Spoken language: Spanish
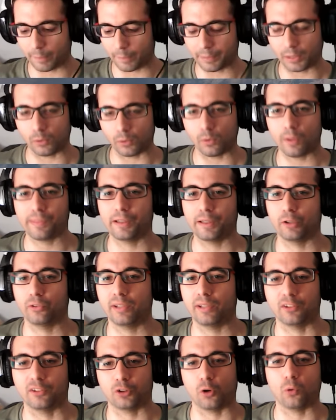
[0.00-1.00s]
para luego hacer los
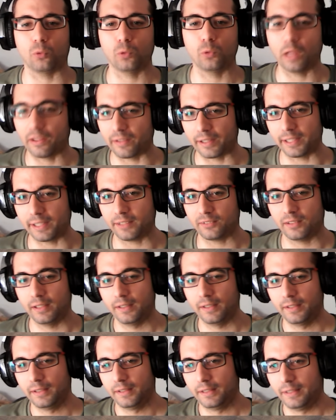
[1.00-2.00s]
guías cojonudas de ellas.
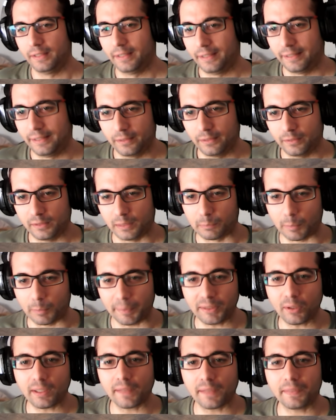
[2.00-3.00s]
De
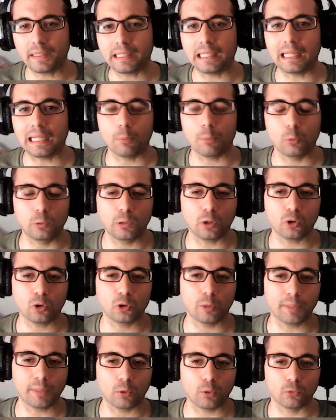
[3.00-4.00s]
momento hay que decir que la Bulldog
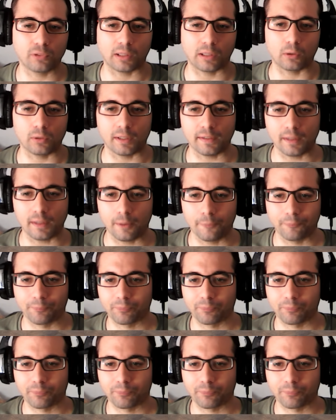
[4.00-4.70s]
no me ha gustado nada.